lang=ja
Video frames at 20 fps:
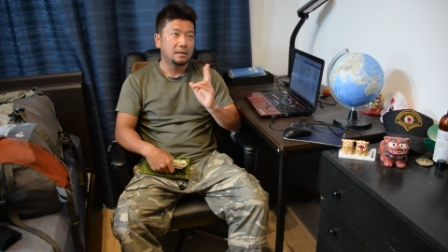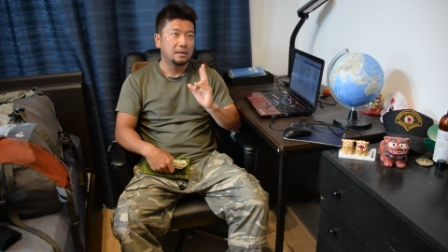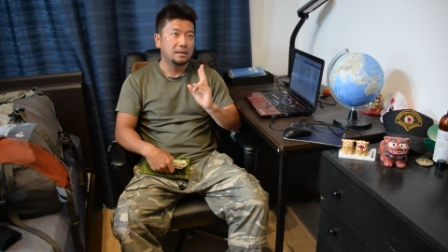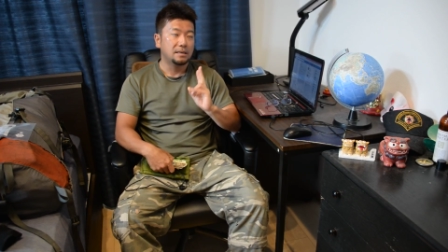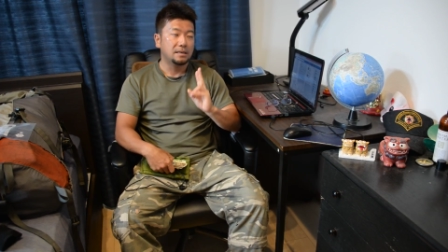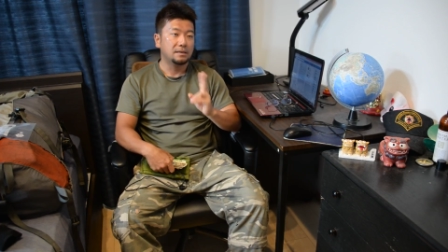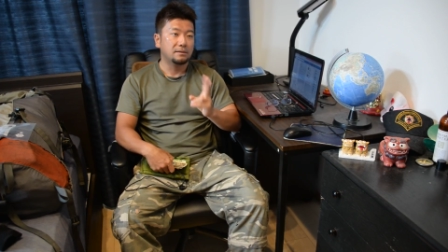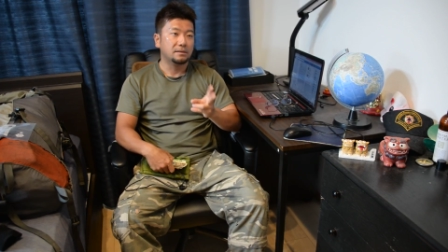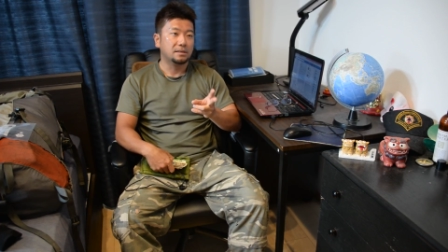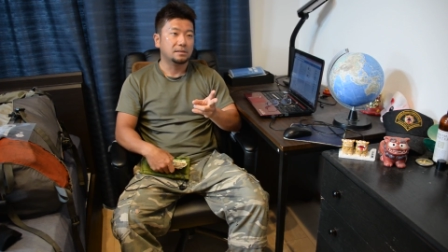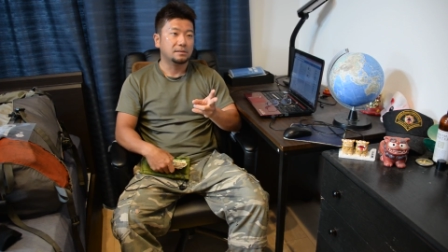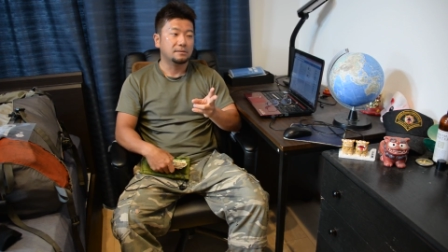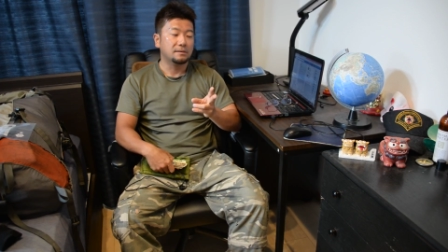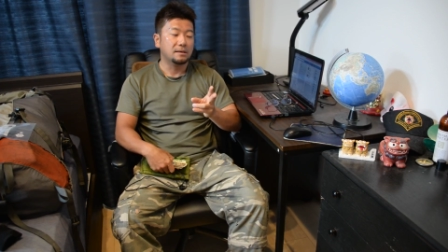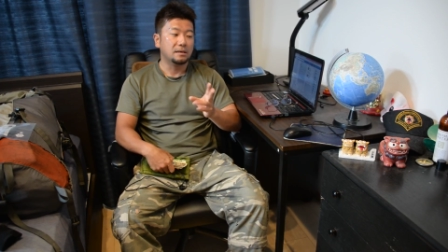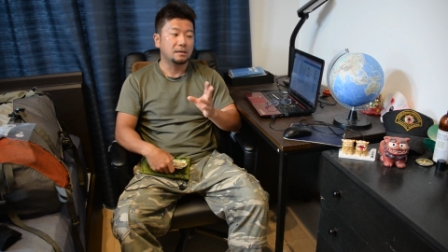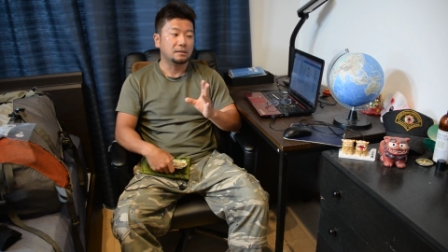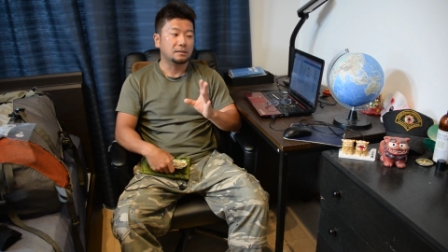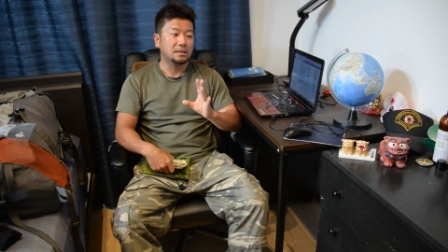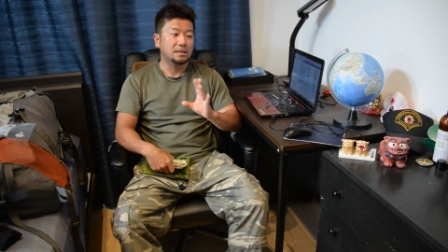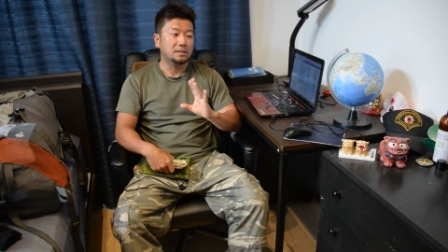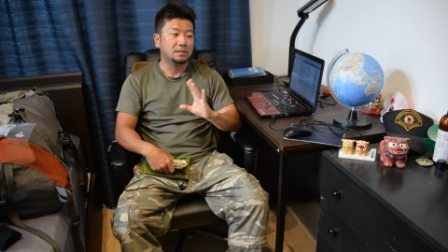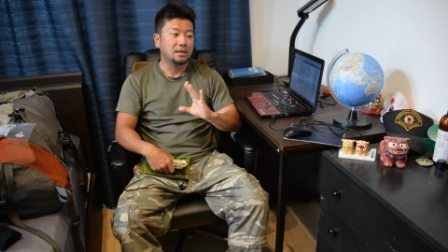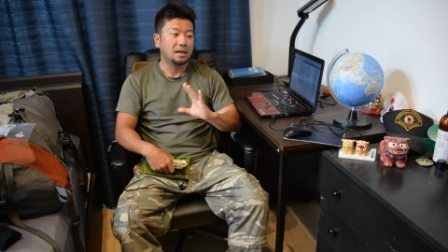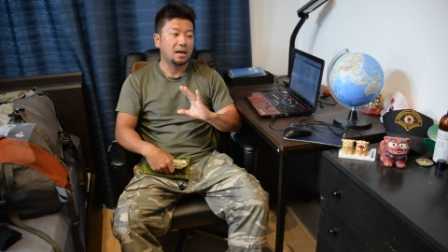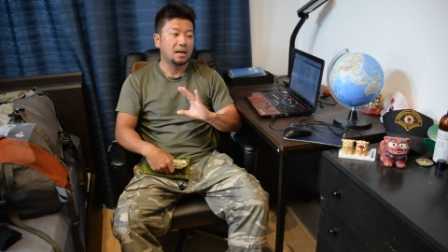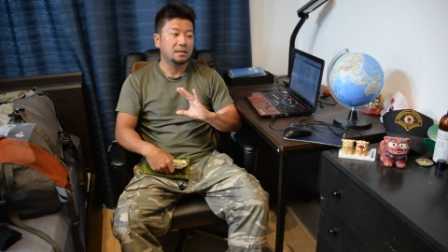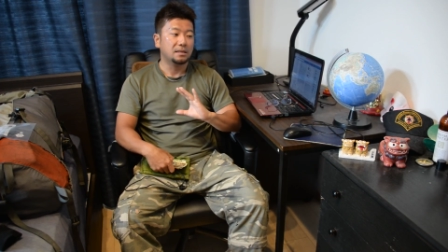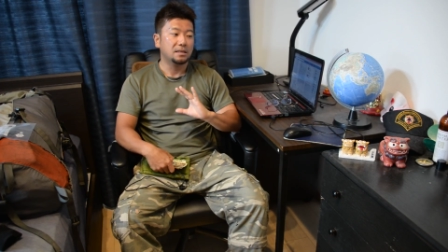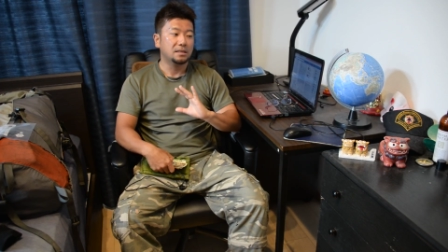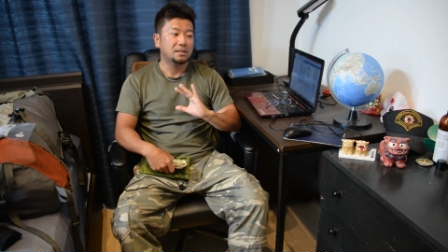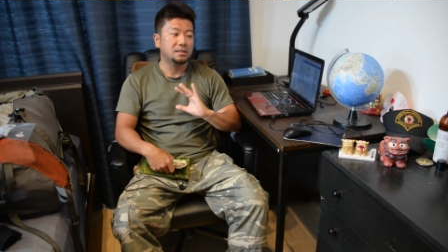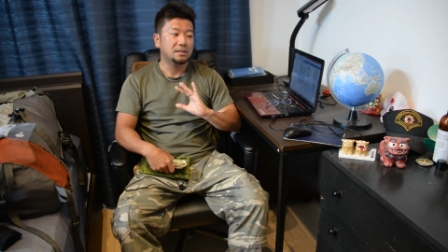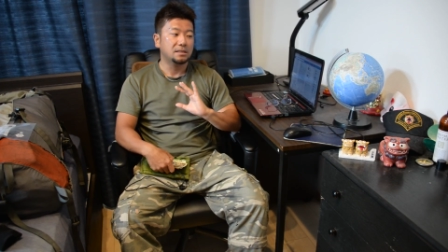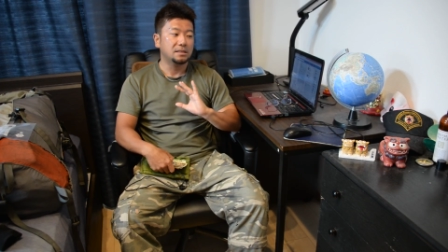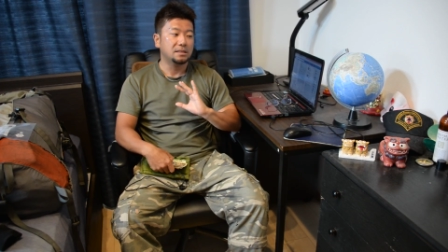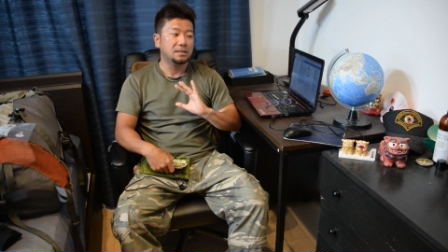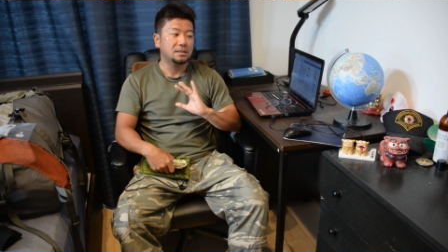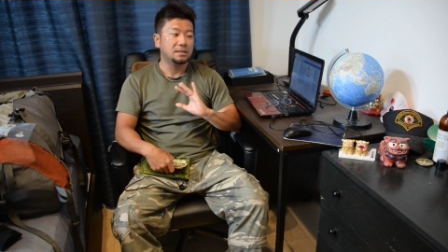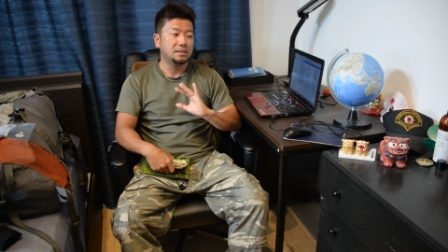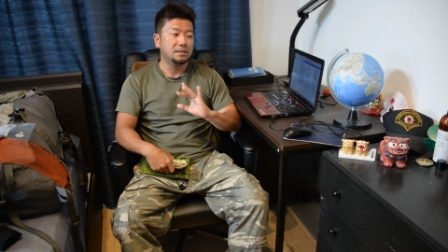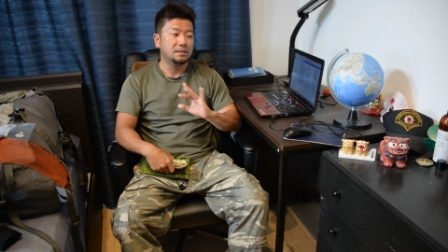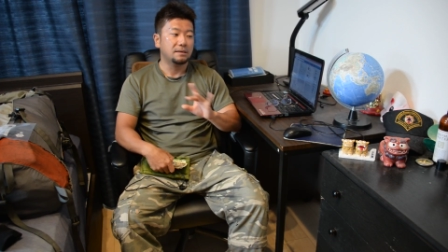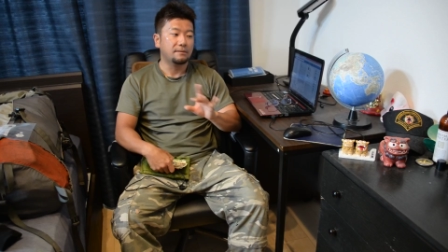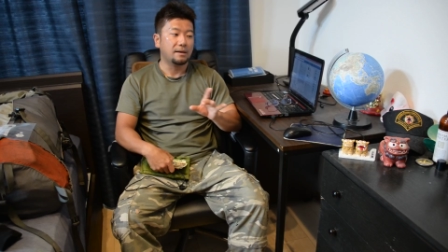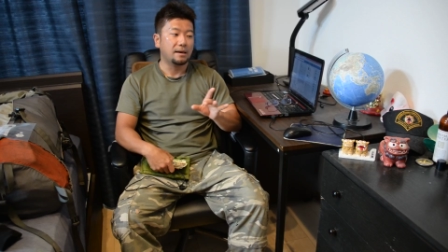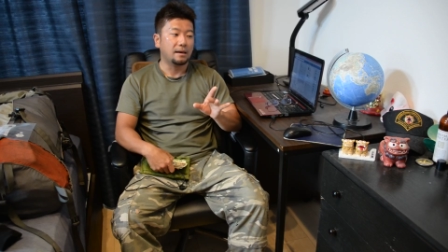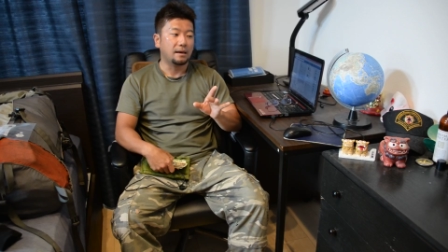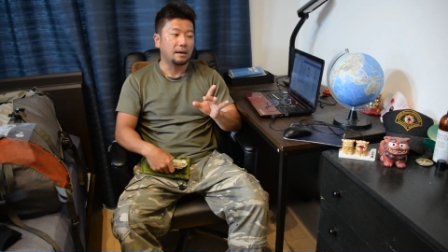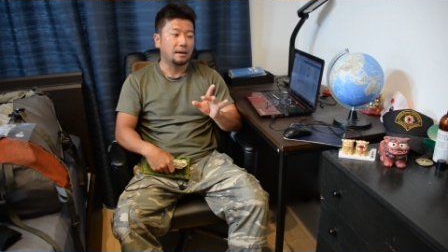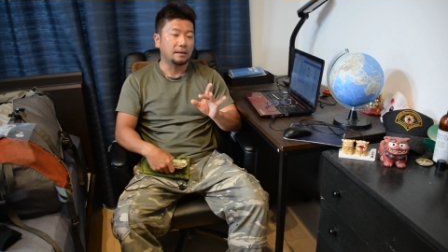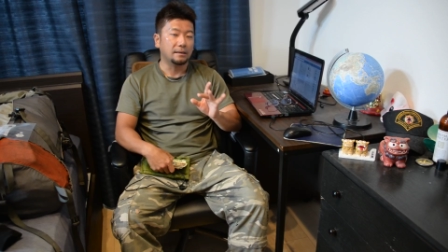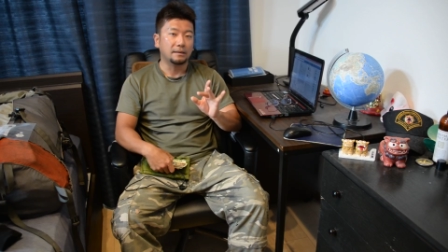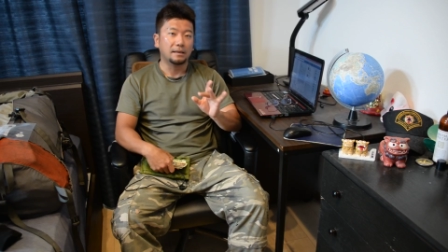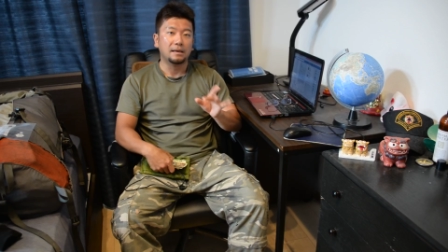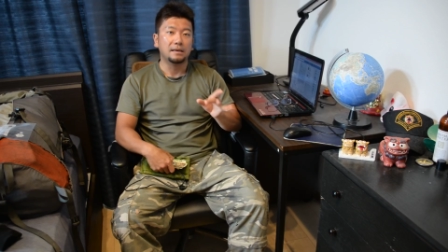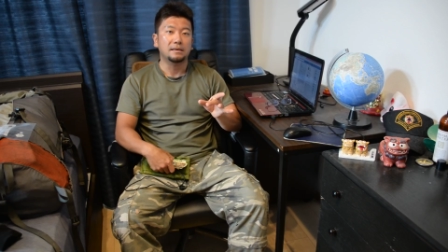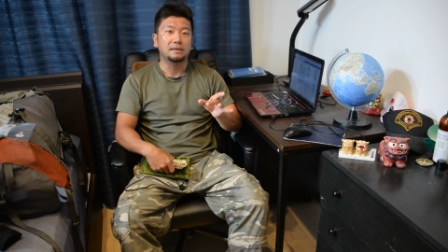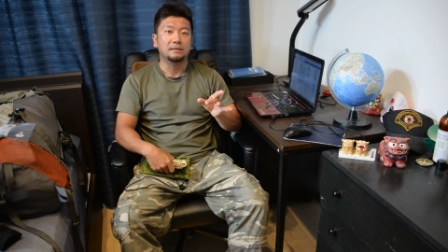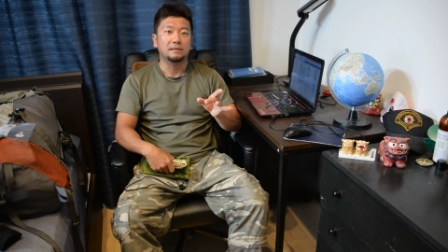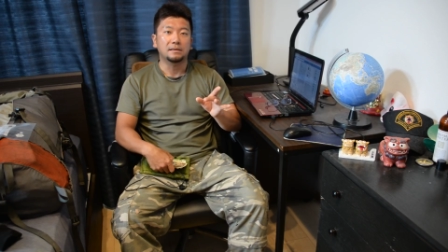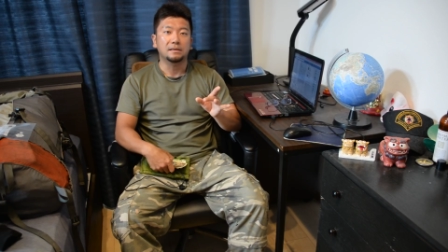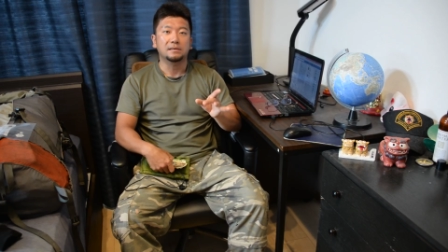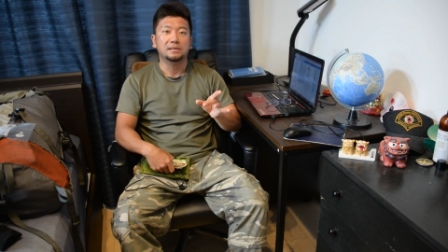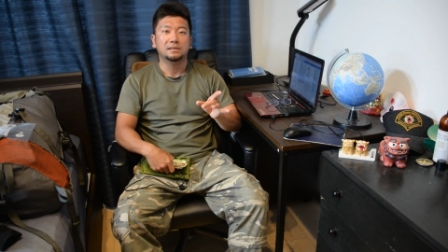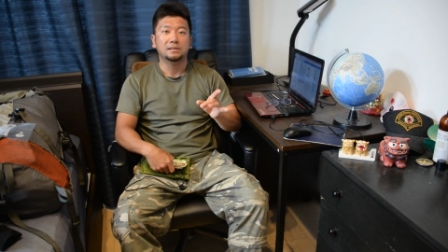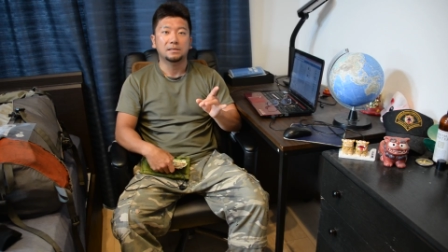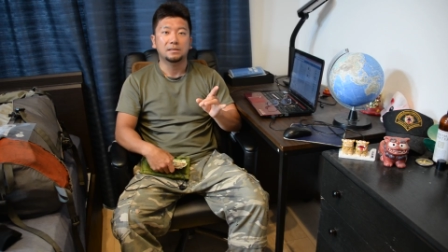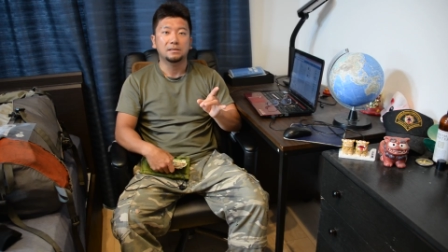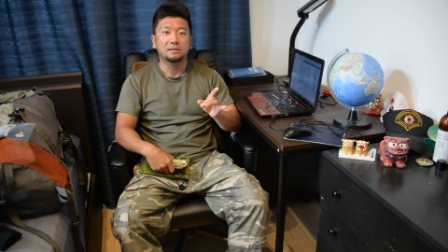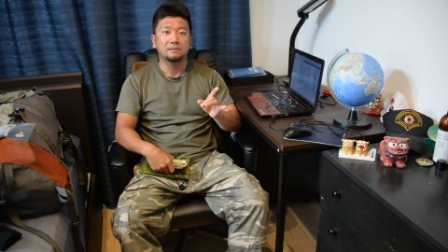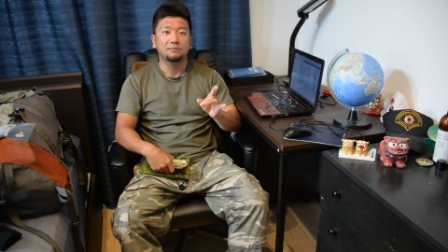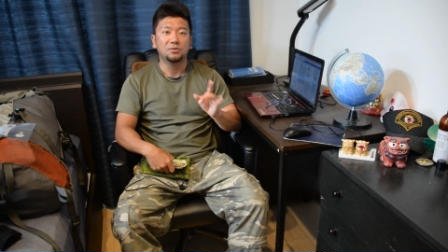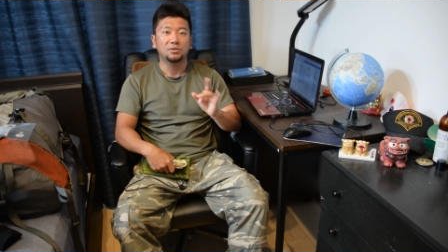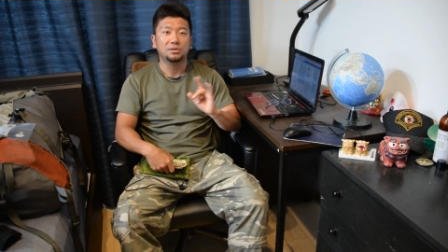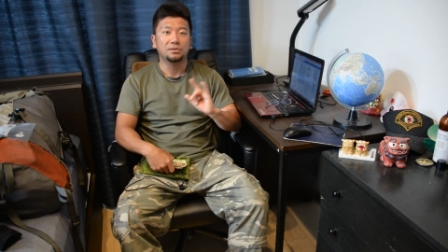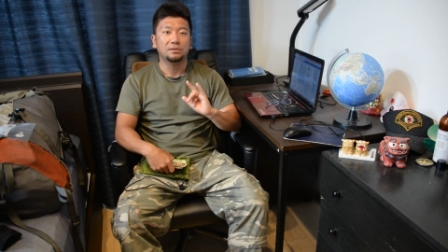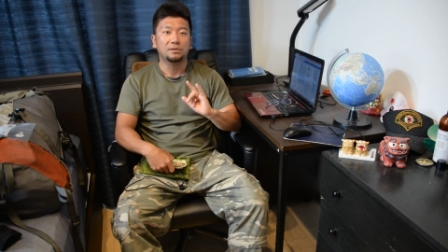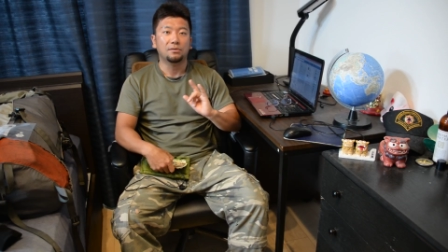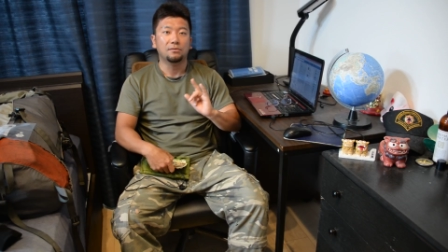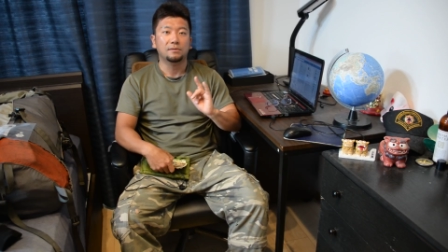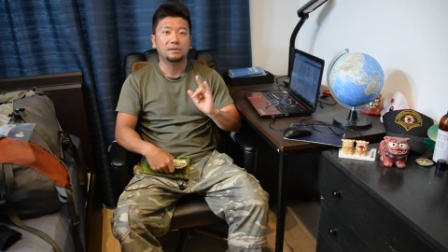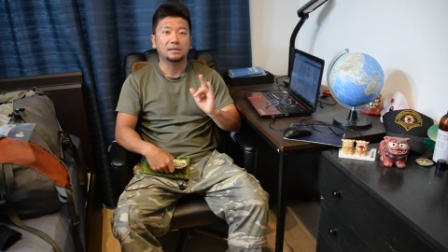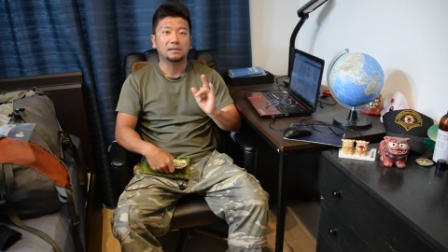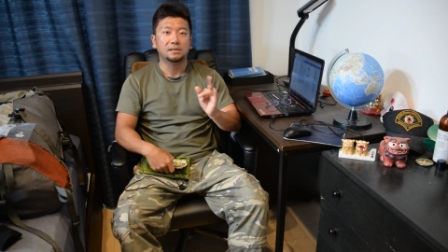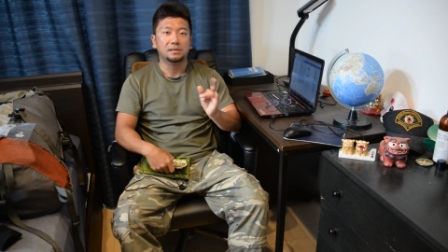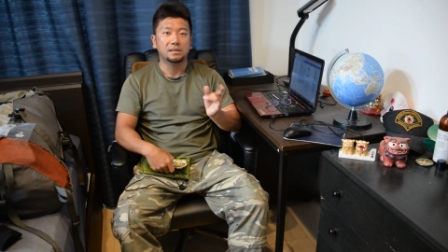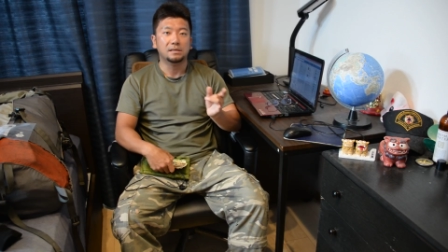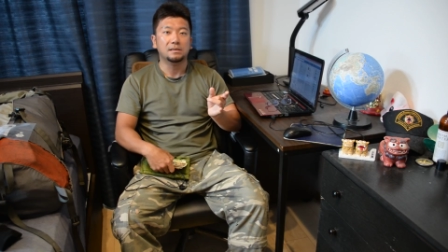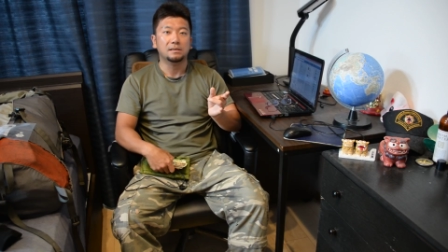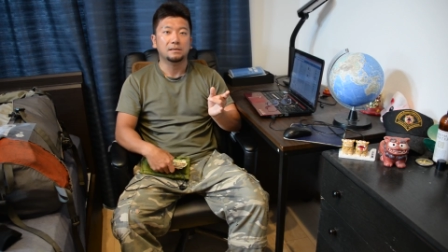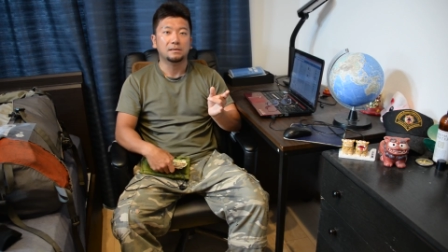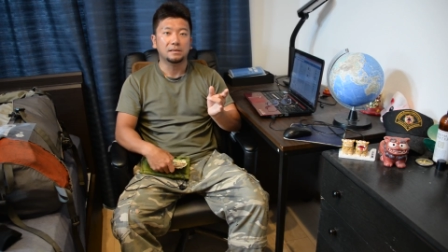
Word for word: えー、私は決して反日ではないですしむしろ日本が好き